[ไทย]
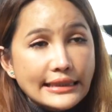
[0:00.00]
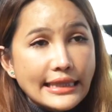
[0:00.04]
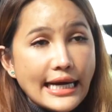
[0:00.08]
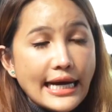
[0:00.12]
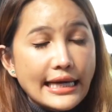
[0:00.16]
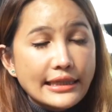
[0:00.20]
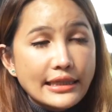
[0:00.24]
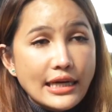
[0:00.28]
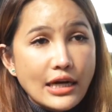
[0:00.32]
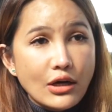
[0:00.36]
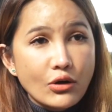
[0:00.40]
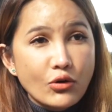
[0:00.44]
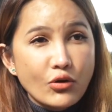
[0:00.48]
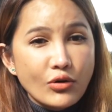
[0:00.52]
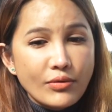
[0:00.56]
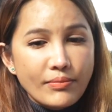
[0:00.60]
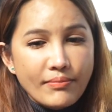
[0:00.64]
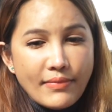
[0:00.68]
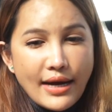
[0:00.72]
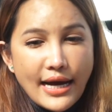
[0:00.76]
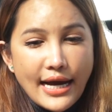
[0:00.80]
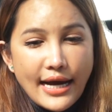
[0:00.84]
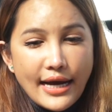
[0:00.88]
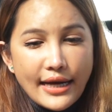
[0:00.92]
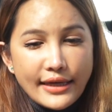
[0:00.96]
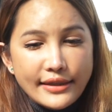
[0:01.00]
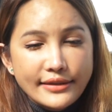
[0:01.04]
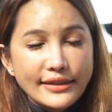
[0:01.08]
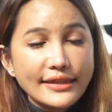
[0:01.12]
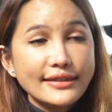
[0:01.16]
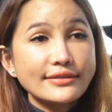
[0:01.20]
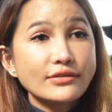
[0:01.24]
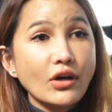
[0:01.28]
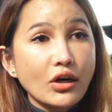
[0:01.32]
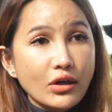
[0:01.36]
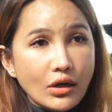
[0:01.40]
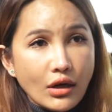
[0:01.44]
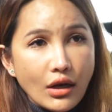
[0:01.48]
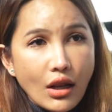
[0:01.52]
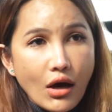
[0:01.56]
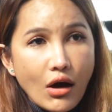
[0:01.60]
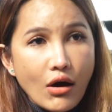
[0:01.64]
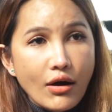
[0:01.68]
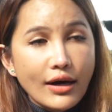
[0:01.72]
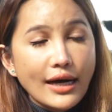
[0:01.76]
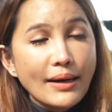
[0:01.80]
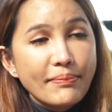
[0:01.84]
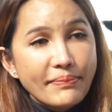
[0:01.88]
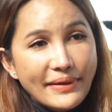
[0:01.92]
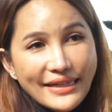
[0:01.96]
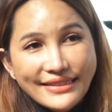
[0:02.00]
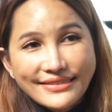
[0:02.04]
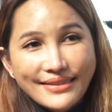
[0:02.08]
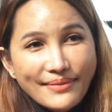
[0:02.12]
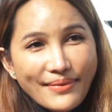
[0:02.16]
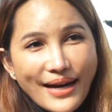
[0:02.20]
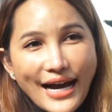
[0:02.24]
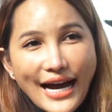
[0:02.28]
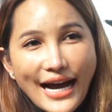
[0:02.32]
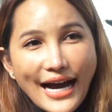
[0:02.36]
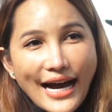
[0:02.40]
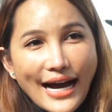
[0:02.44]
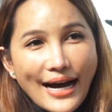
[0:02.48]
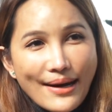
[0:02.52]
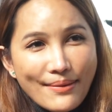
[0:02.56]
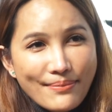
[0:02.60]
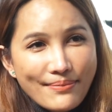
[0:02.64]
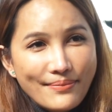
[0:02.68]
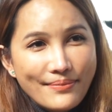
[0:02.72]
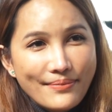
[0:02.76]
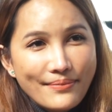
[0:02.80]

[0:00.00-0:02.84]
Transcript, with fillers: กฐานทางกฎหมายที่สอดคล้องกับเพศภาพ